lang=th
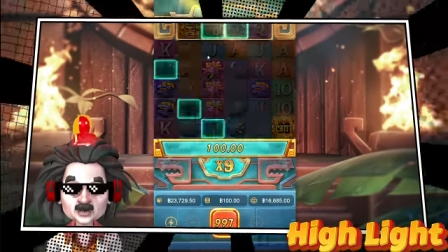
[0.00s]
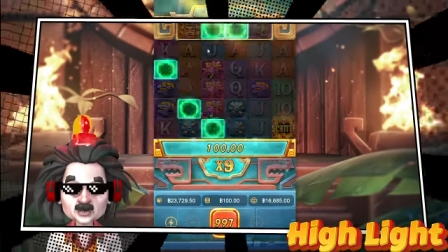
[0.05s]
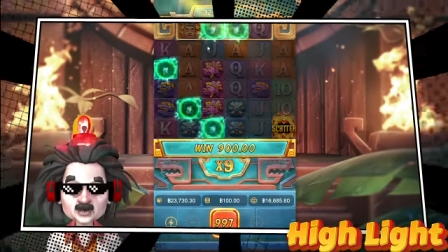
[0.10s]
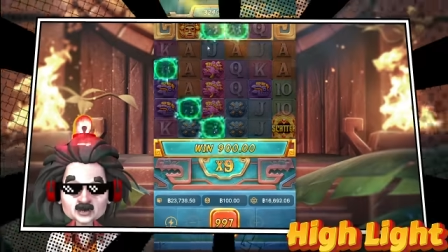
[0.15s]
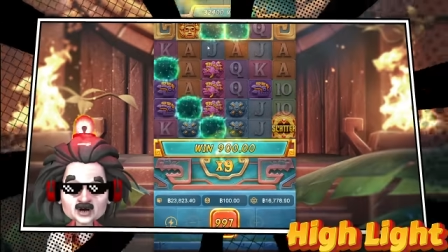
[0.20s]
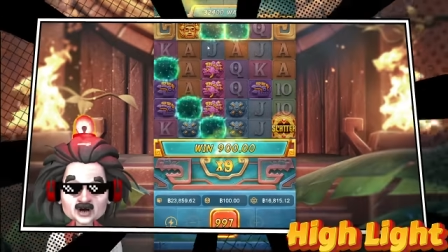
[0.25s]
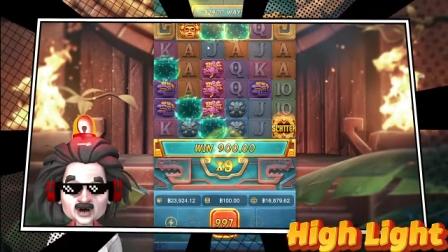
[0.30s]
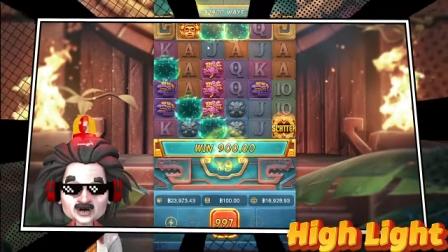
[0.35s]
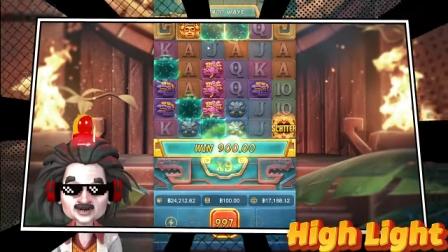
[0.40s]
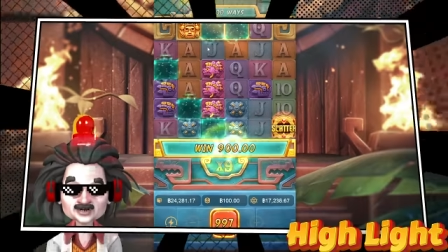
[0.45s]

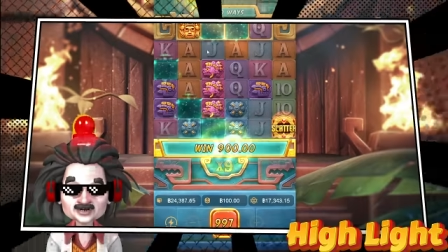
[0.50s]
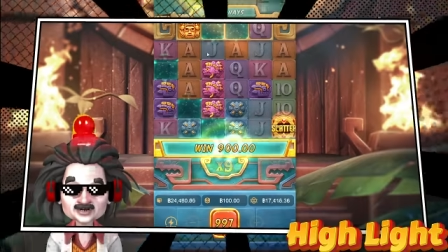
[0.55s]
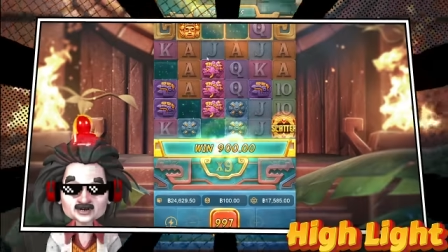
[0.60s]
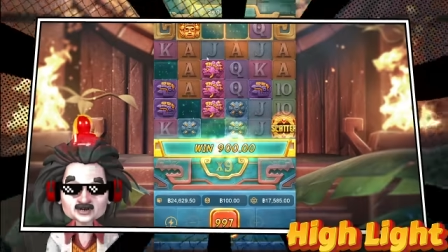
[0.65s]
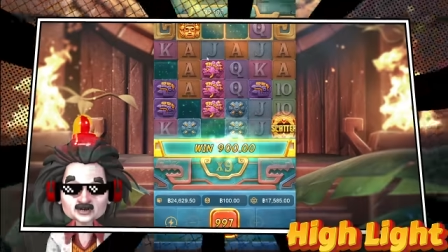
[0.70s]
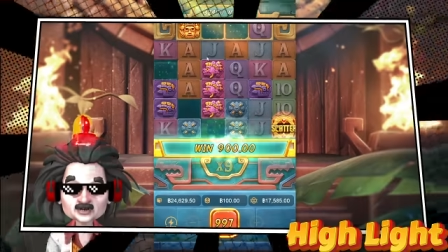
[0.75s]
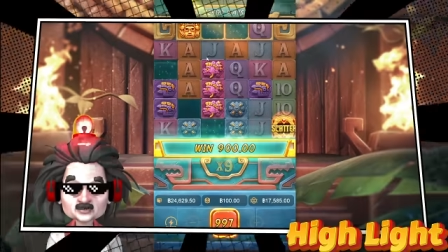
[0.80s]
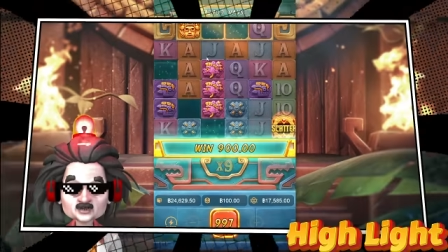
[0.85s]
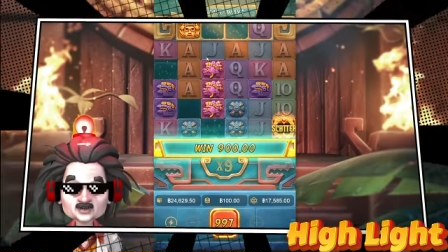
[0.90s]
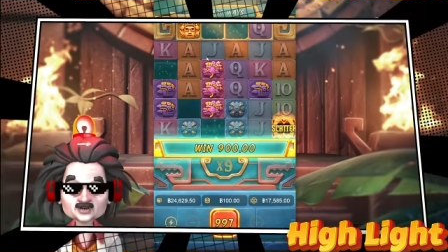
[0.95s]
อุ้ยเขียว
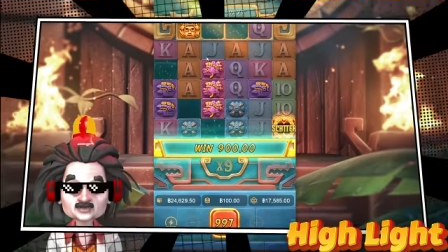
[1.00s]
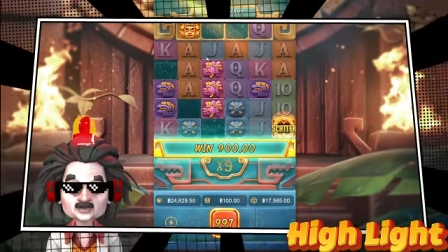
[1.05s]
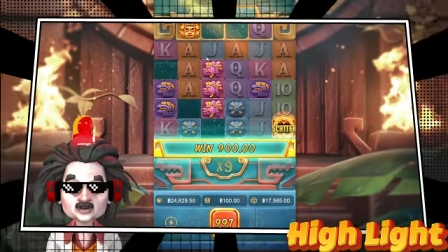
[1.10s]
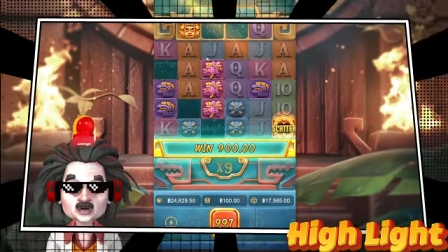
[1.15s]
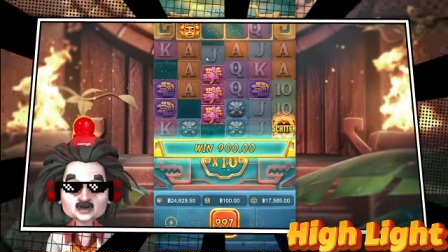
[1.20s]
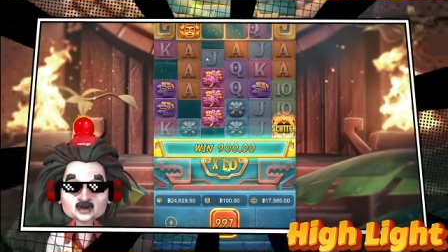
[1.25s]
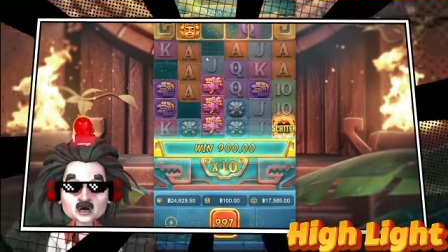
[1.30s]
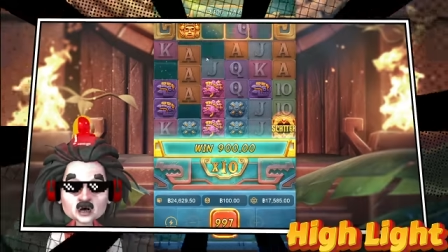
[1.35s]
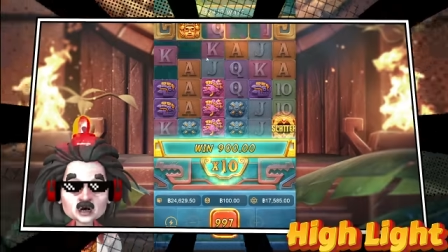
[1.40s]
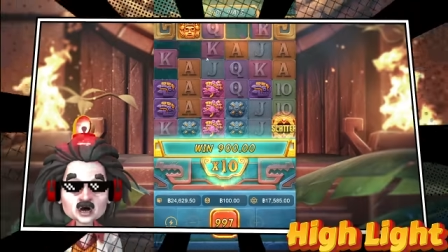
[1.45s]
เพื่อน
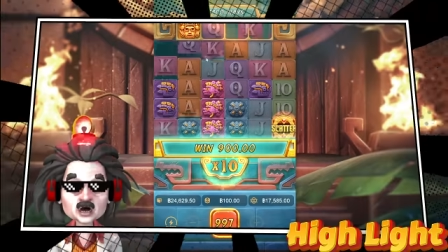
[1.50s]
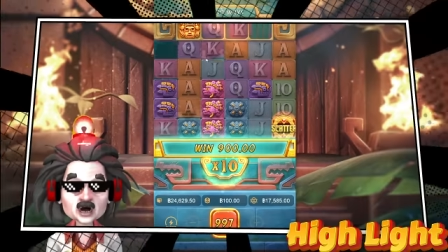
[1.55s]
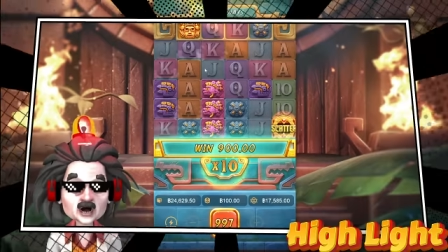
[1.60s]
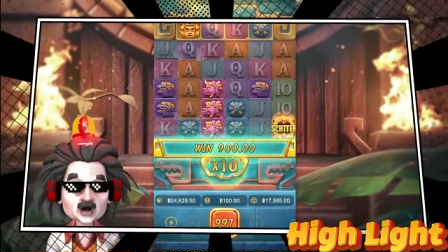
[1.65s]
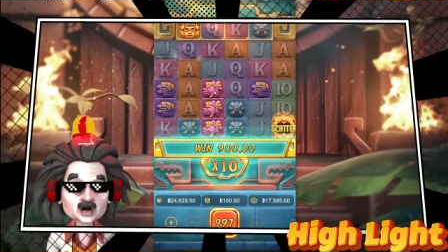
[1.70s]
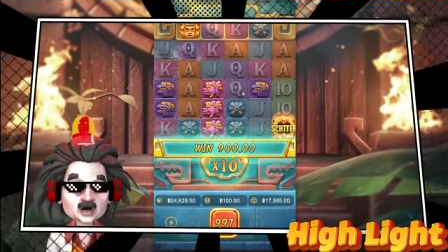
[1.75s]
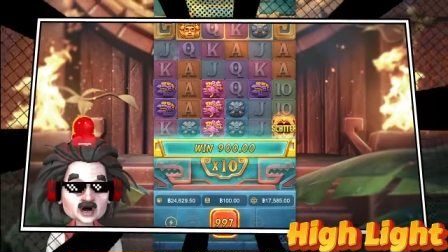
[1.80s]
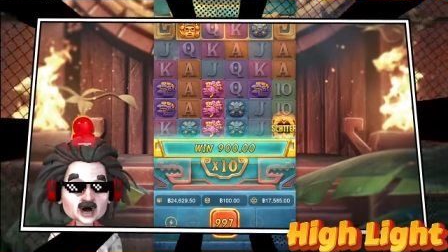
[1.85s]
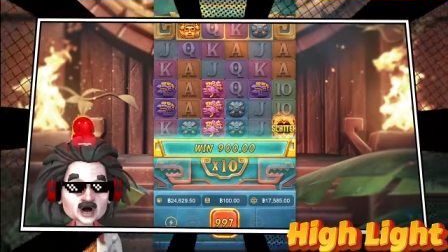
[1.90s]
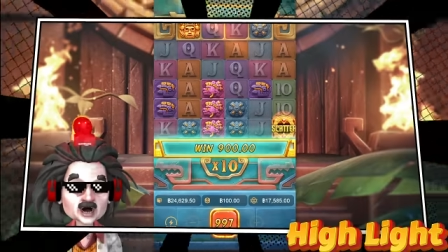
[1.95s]
โอ้โห